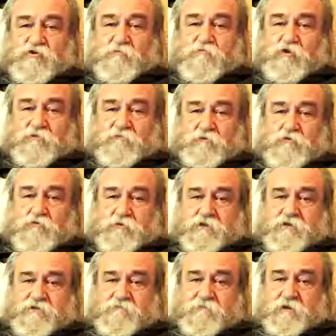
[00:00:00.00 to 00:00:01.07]
że
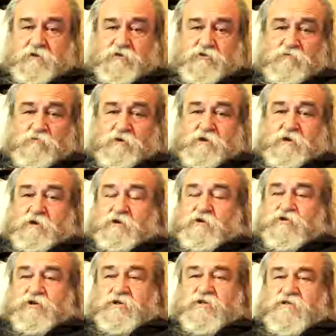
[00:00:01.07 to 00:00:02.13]
płetwonurek stwierdził,
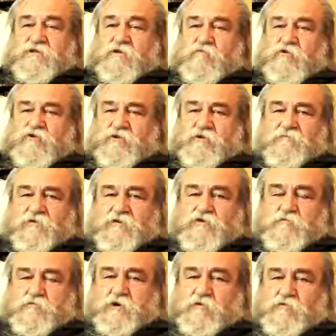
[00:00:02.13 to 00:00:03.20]
że jest niemożliwe
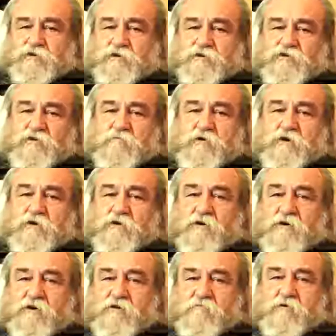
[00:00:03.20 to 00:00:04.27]
zupełnie, żeby
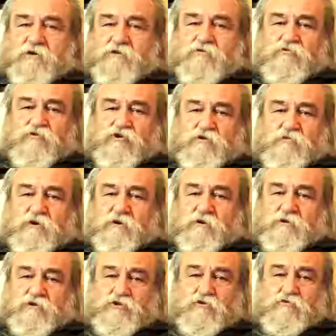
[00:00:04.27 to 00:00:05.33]
ryby zdążyły
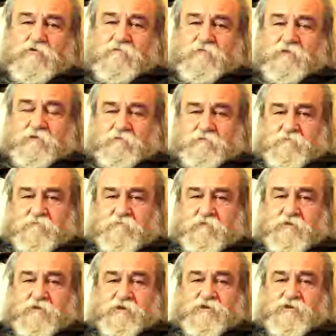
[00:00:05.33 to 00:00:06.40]
cokolwiek
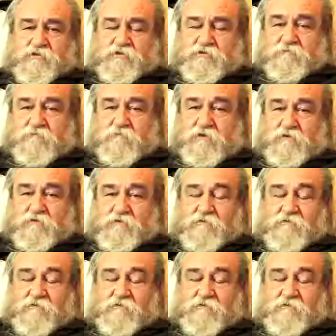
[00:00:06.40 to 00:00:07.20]
wynieść czy, wy,